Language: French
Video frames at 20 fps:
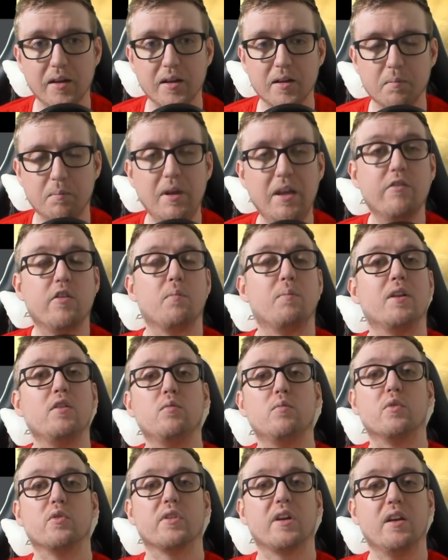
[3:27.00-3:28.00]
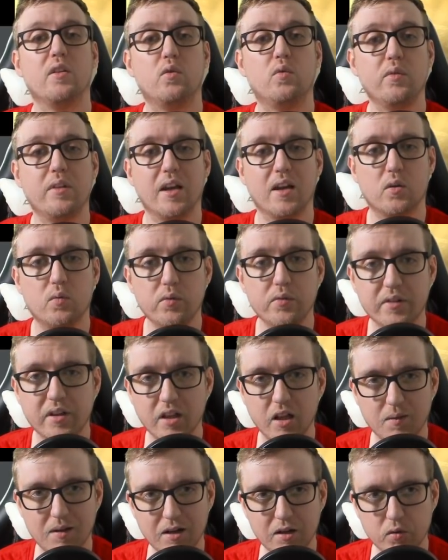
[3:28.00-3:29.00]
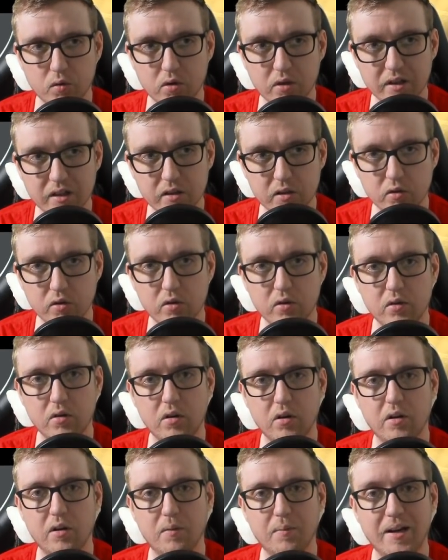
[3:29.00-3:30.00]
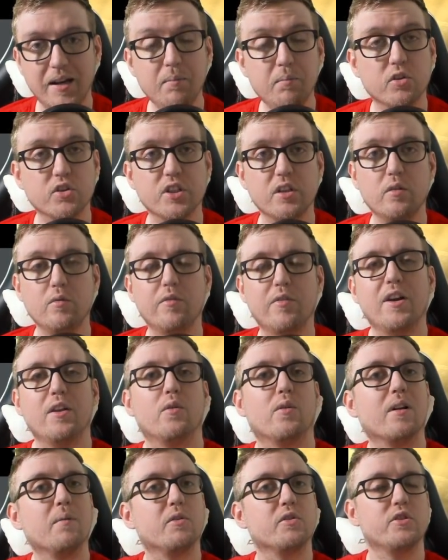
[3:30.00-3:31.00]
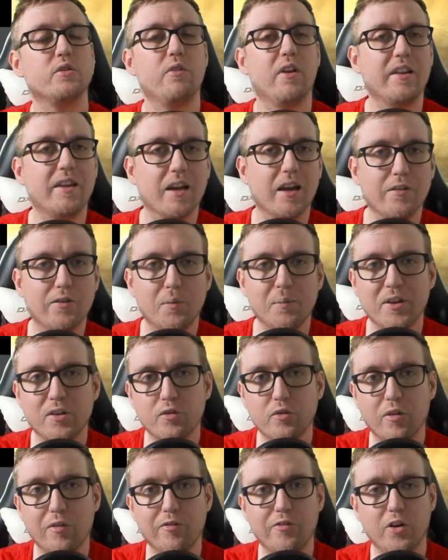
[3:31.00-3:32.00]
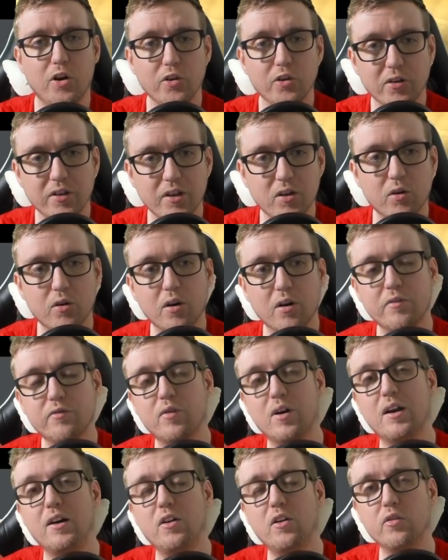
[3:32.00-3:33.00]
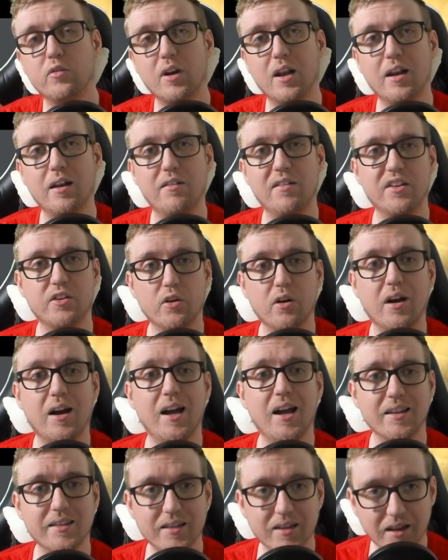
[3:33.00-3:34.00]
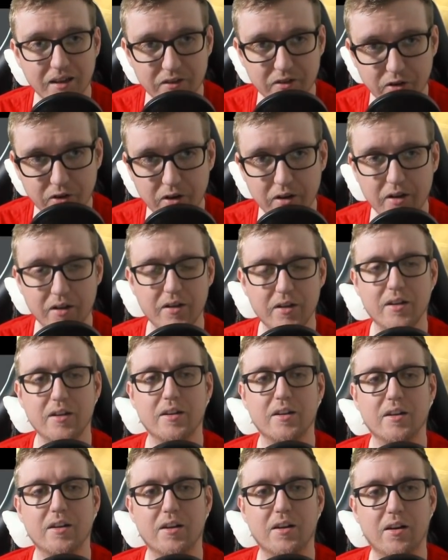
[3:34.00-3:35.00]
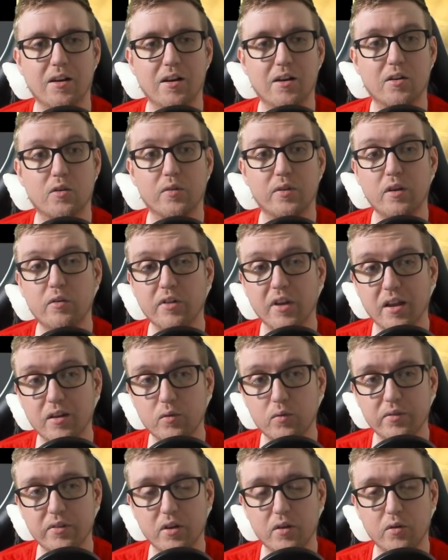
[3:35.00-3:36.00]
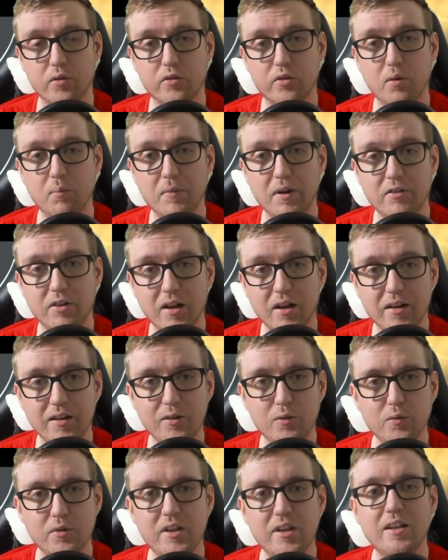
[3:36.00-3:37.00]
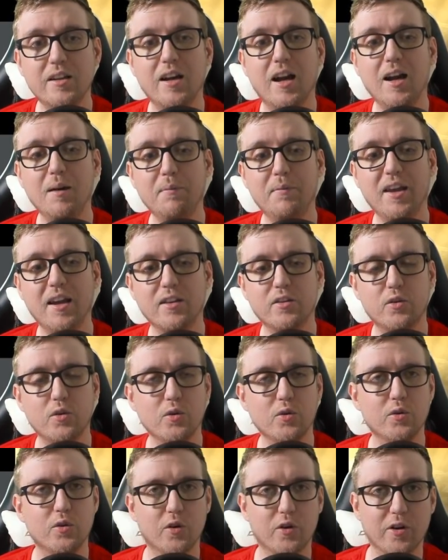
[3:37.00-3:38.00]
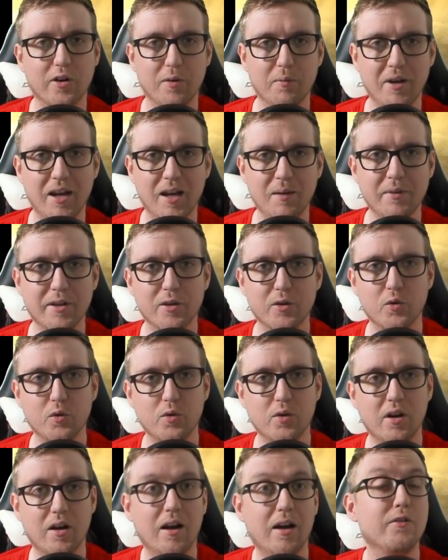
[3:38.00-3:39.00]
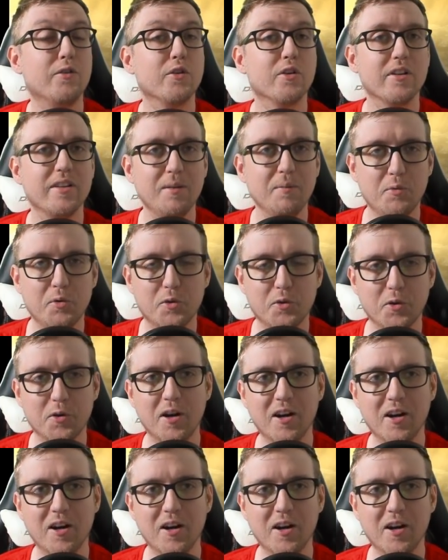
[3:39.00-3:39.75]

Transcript: mais ils veulent pas nous montrer tout d'un coup, ce qui est normal. Donc en attendant euh, bah, les prochaines nouvelles, donc les prochaines nouvelles qui arriveront bien sûr vendredi encore une fois lors de la Live à 13h. Euh, qu'on découvrira tout ça ensemble, Ben voilà, il nous dit à bientôt, donc euh, bah à bientôt, à vendredi plutôt.